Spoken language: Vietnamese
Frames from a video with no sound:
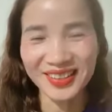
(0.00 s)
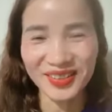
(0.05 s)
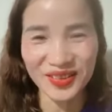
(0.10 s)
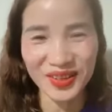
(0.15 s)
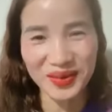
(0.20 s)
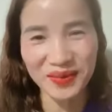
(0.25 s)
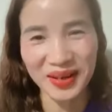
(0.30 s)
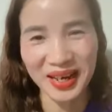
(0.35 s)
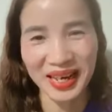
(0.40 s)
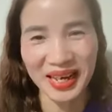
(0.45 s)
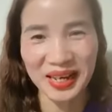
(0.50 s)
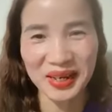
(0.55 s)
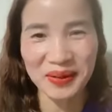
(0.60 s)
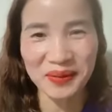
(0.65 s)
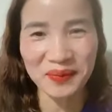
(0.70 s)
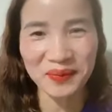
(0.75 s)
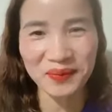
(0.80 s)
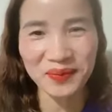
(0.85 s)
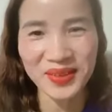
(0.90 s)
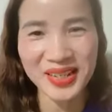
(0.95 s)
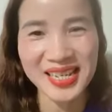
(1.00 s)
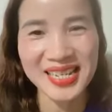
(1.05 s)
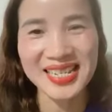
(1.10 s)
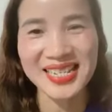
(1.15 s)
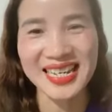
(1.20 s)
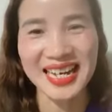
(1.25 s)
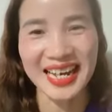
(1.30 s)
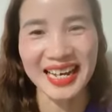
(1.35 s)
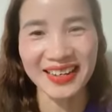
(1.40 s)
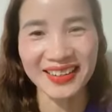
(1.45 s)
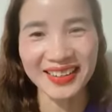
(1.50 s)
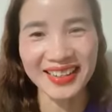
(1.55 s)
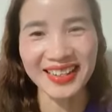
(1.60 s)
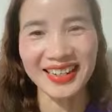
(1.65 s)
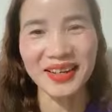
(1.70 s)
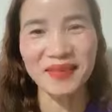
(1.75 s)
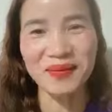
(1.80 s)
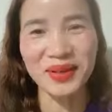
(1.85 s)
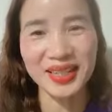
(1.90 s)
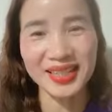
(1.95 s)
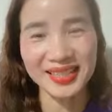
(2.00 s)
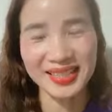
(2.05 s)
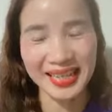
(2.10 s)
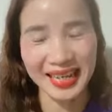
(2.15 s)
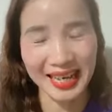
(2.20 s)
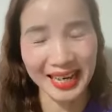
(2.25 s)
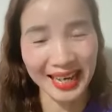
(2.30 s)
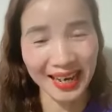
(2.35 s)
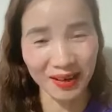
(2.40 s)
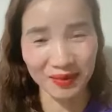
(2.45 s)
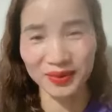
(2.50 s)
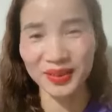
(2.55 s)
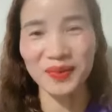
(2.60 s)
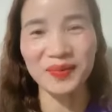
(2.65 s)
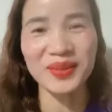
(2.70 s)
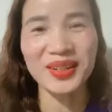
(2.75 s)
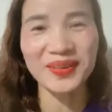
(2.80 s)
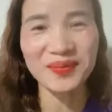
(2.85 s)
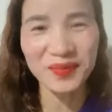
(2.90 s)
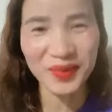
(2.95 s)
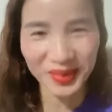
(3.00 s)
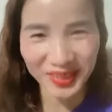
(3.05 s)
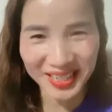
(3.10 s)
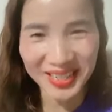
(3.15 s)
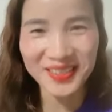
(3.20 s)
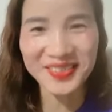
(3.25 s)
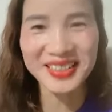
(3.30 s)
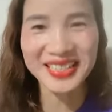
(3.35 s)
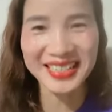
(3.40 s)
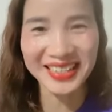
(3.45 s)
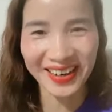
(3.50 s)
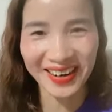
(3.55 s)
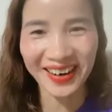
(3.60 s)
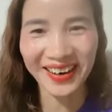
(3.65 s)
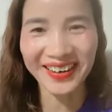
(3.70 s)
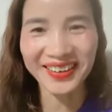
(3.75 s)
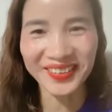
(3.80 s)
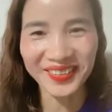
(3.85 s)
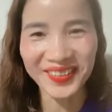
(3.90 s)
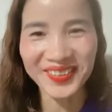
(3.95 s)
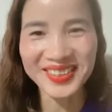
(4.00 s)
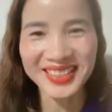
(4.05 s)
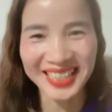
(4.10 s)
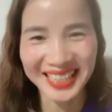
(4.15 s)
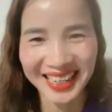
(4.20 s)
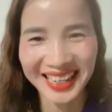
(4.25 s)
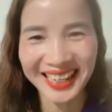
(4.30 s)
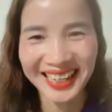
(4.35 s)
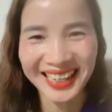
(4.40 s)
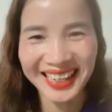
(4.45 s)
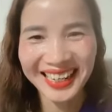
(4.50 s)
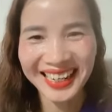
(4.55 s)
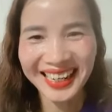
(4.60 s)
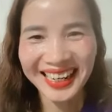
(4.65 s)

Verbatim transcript: tư duy mà em chia sẻ có thể là mình sẽ học tập được một điều gì đó, đúng không chị?